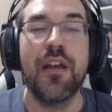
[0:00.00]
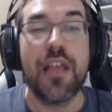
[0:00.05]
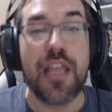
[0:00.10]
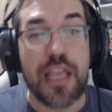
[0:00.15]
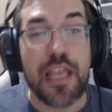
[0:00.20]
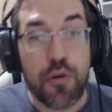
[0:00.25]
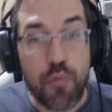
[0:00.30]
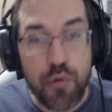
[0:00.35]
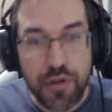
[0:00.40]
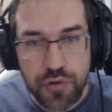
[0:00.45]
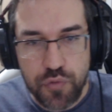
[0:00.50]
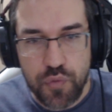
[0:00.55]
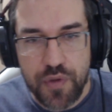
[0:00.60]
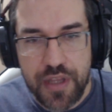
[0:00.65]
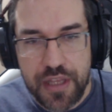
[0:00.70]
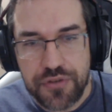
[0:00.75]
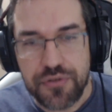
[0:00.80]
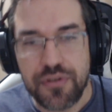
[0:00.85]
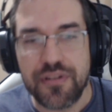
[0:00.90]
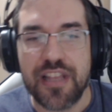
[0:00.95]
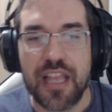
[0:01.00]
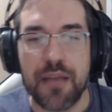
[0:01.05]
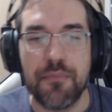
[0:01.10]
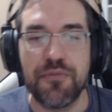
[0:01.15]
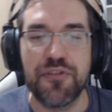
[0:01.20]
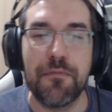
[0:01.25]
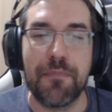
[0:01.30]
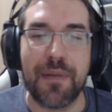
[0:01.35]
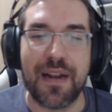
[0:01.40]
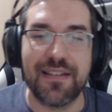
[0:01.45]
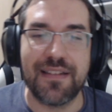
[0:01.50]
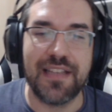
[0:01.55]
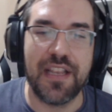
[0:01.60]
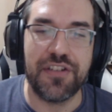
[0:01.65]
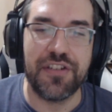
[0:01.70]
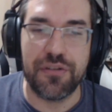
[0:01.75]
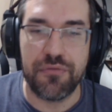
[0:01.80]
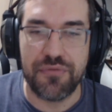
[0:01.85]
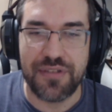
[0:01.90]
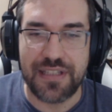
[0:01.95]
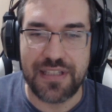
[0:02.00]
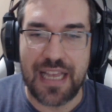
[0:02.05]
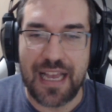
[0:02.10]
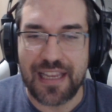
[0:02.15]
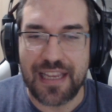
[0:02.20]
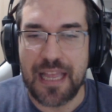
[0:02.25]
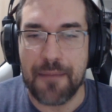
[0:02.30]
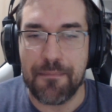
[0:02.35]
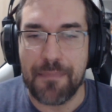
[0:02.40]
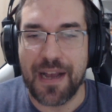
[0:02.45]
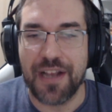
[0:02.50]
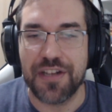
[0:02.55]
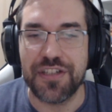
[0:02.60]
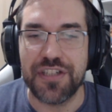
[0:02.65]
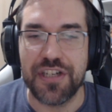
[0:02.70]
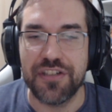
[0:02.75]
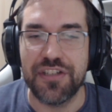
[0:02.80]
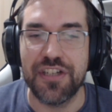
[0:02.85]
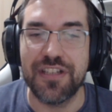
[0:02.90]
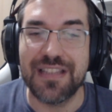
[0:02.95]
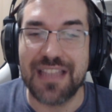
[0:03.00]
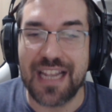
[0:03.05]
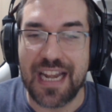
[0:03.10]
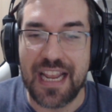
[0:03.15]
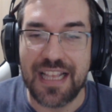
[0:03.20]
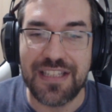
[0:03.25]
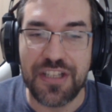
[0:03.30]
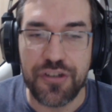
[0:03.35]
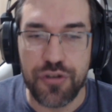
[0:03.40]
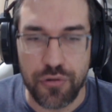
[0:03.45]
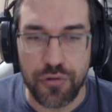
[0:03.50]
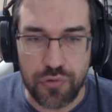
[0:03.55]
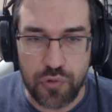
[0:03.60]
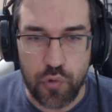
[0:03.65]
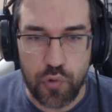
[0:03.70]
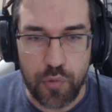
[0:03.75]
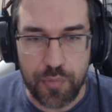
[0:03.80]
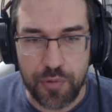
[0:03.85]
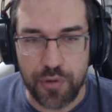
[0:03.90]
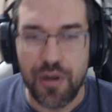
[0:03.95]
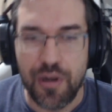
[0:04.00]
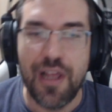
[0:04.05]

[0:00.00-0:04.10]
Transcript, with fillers: Enquanto isso, temos o prazer de anunciar que a partir de 13 de outubro